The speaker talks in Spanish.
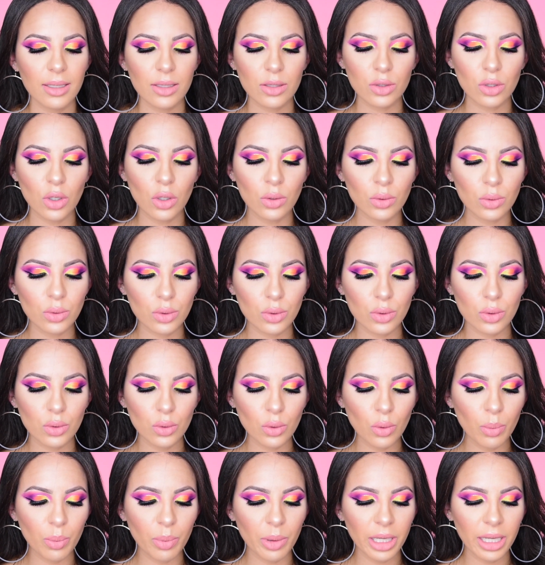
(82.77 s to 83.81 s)
Son
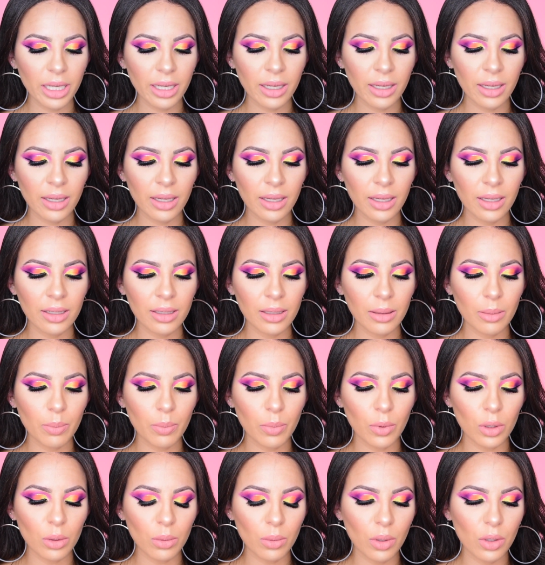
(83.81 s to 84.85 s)
súper
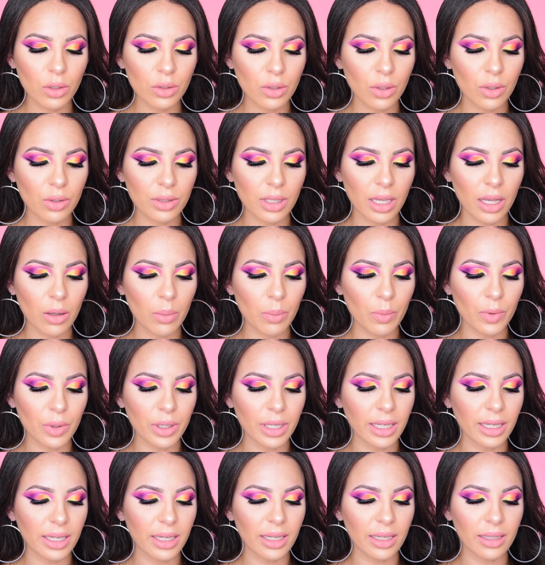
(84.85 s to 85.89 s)
polvosos, o sea, como
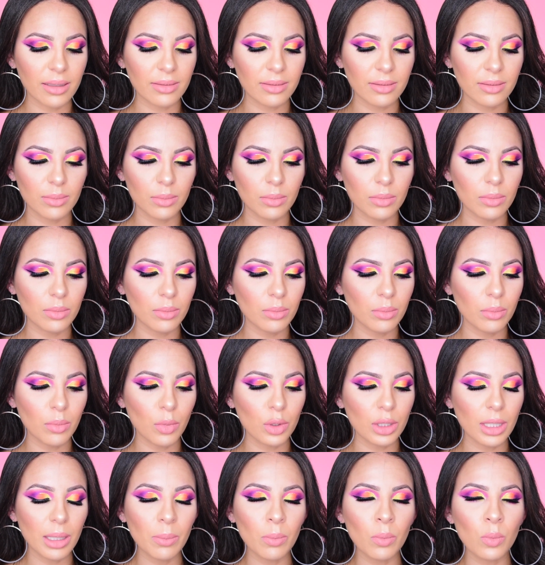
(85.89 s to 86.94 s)
que
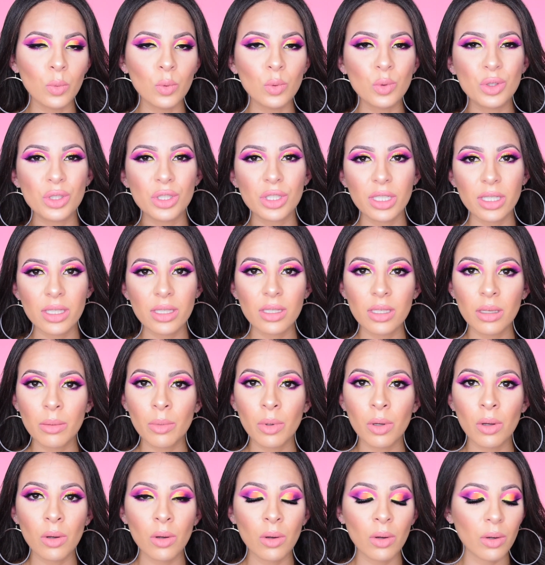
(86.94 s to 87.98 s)
botan
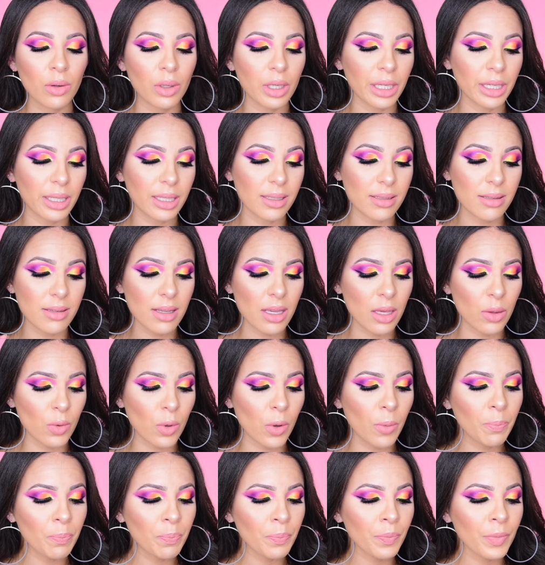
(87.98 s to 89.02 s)
muchísimo eh,
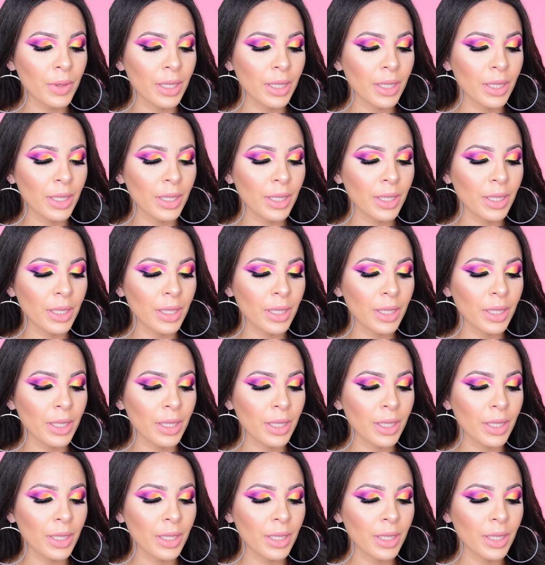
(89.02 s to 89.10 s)
residuo,